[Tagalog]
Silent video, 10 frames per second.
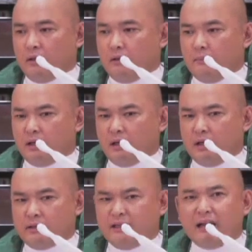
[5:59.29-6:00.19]
mga
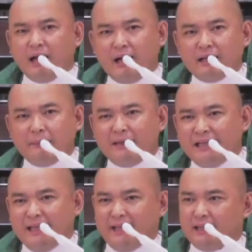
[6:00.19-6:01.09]
tindahan na
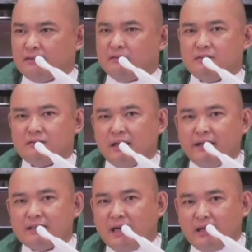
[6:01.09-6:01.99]
maliliit,
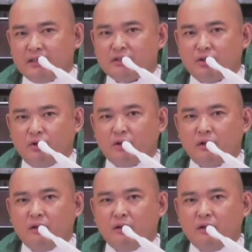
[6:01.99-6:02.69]
sari-sari store.